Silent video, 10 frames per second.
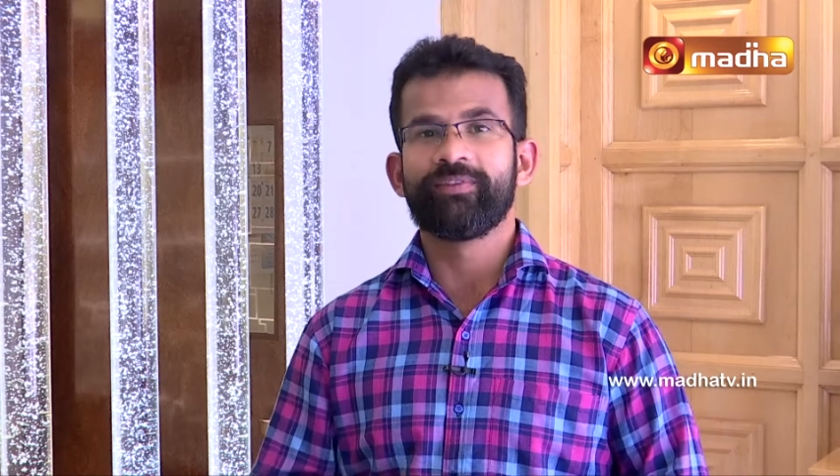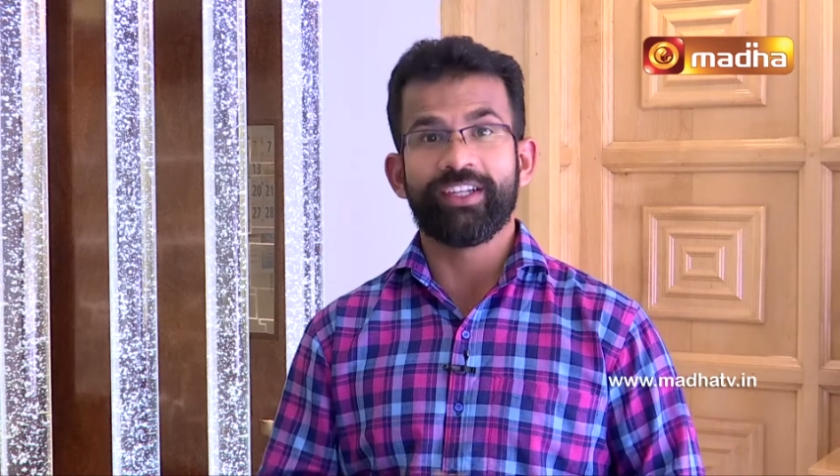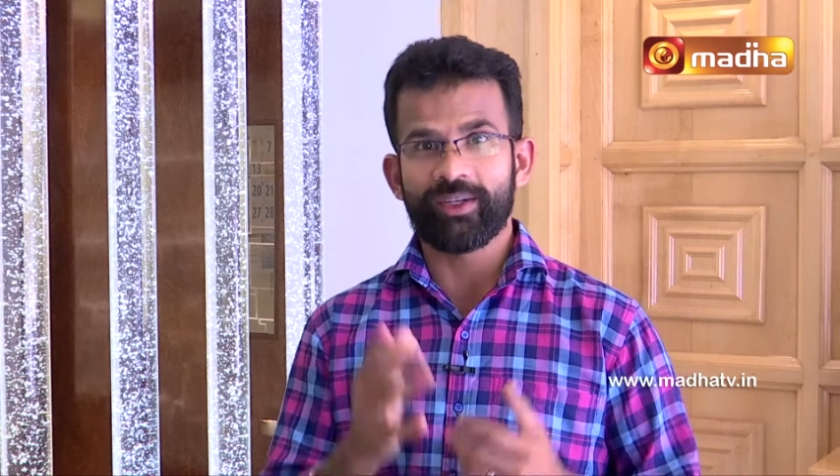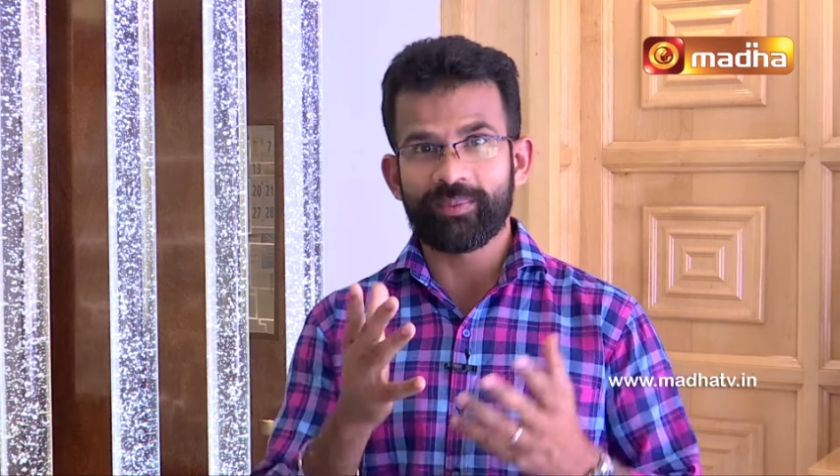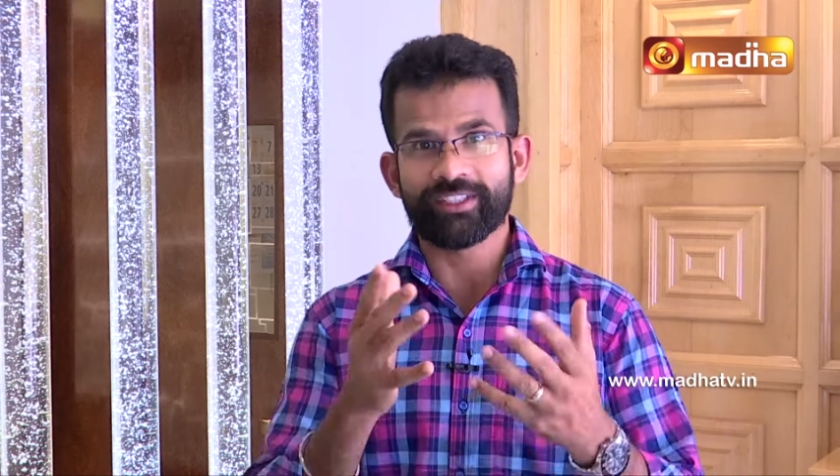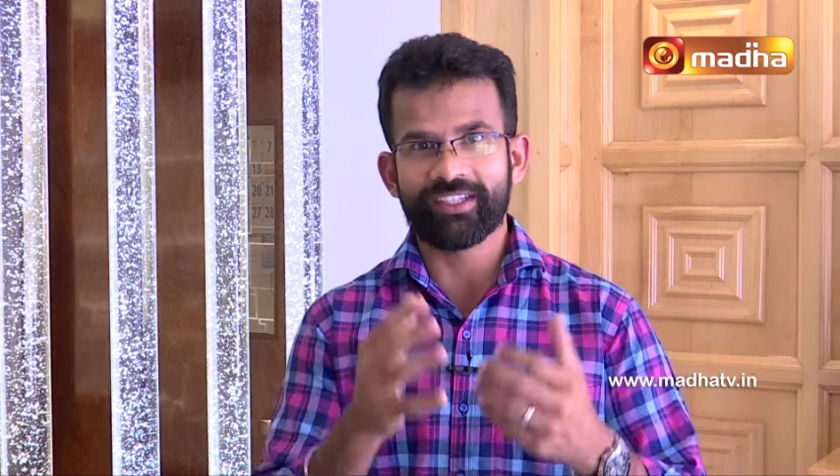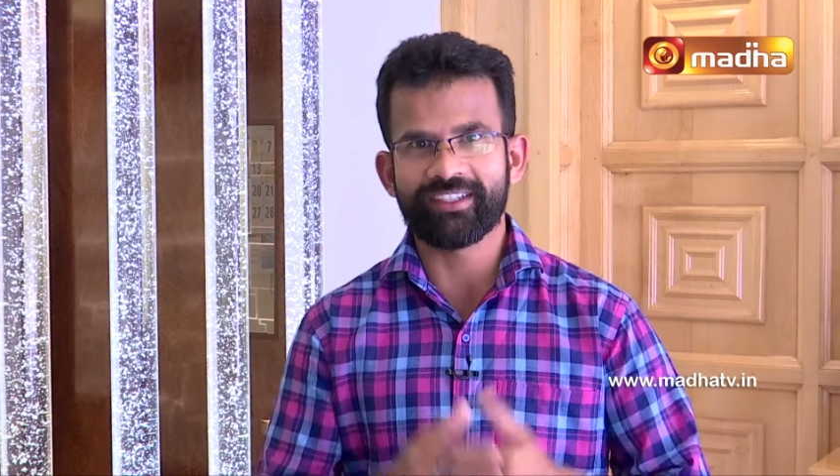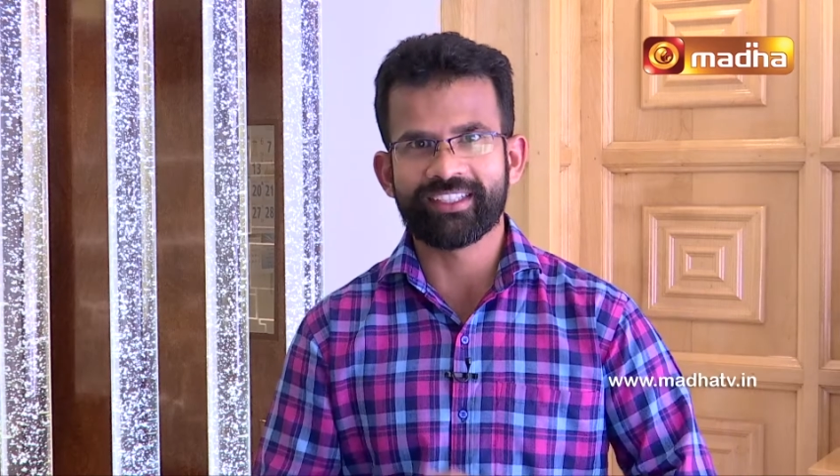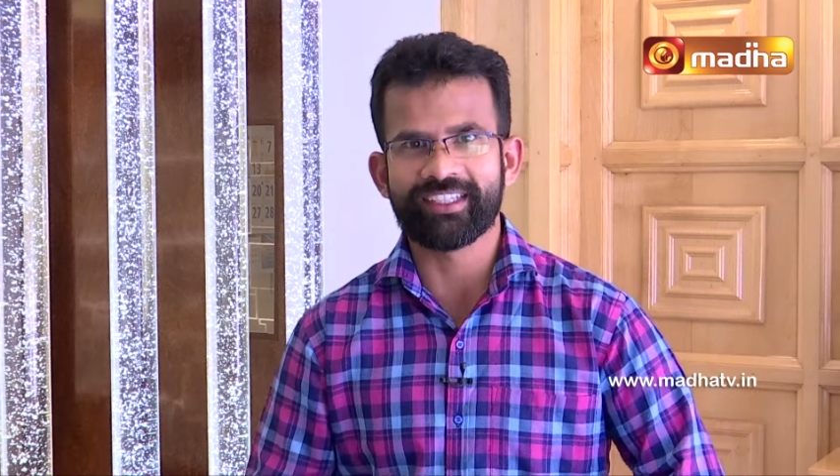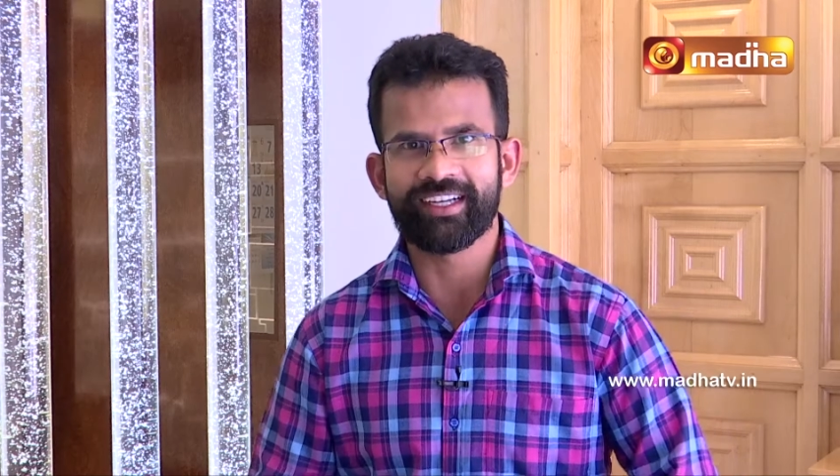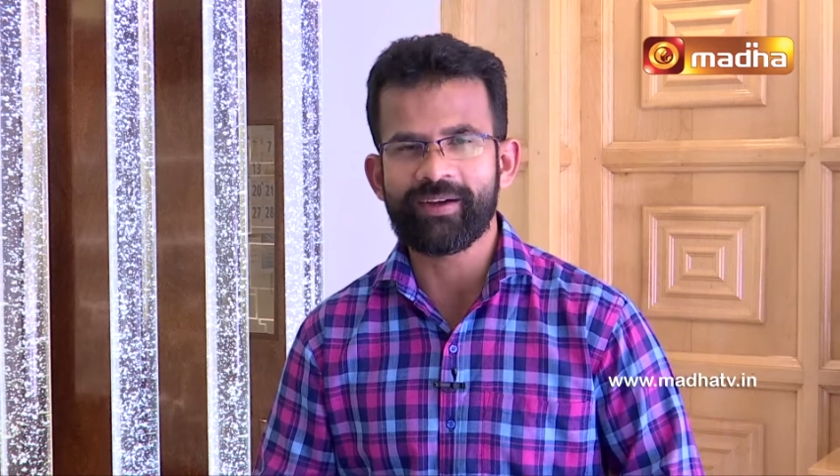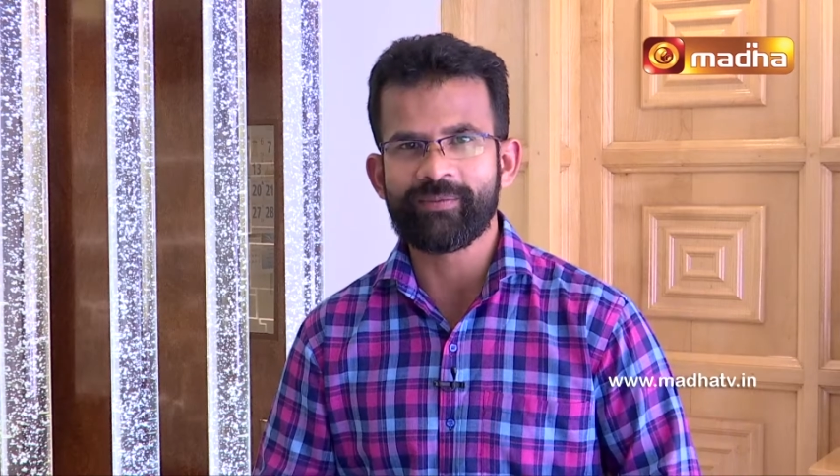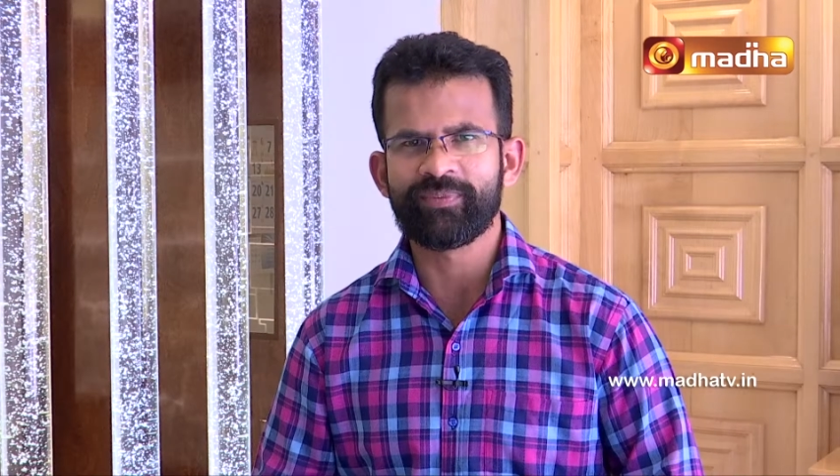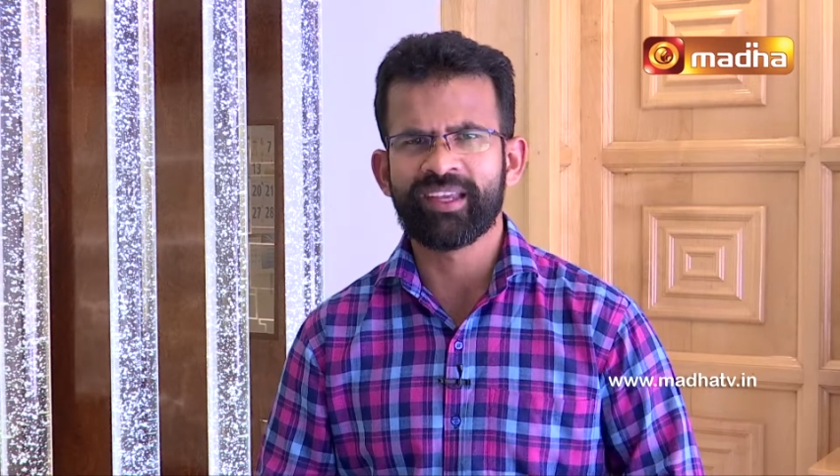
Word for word: வீட்டில் ரொம்ப சேஃபாக இருக்கீங்களா